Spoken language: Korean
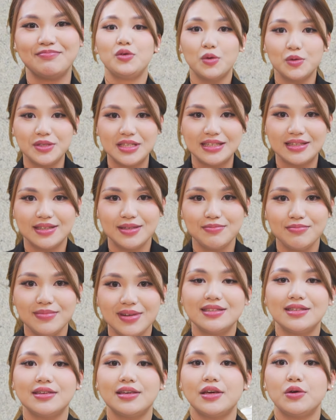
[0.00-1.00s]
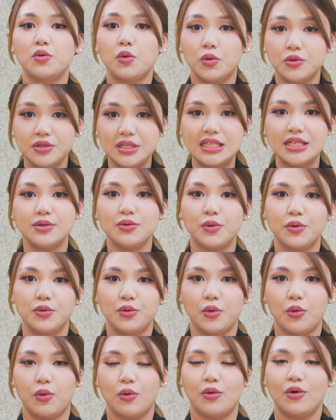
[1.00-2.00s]
요즘 특히 고층
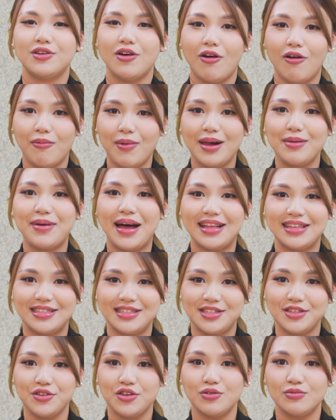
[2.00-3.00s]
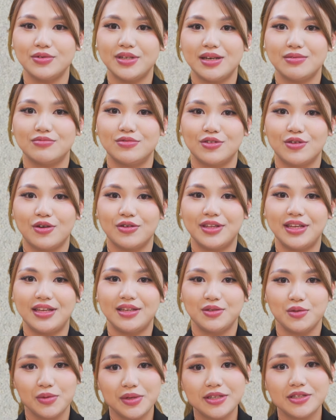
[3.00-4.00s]
콘도 정말 많은 신규 분양
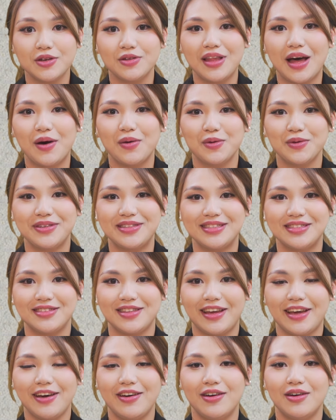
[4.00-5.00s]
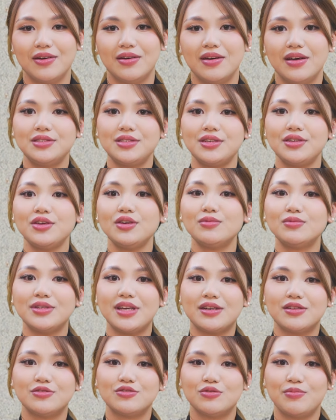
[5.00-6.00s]
물건이 쏟아져 나오고 있는데요. 신규
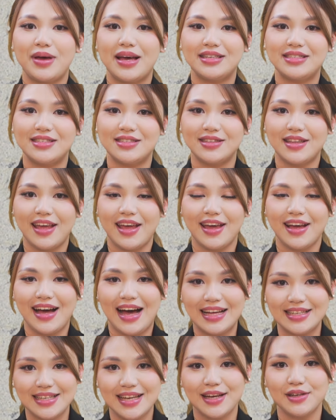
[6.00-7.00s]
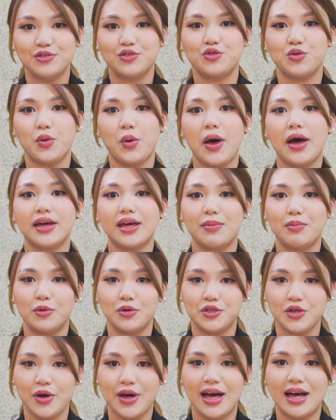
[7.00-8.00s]
분양을 구매하실 때 가장 중요하게
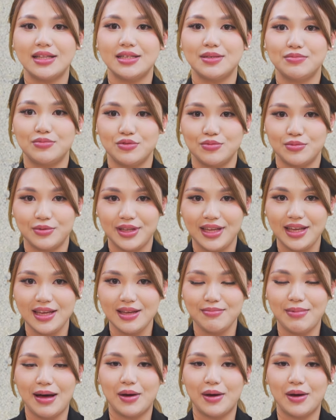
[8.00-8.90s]
보셔야 하는 부분이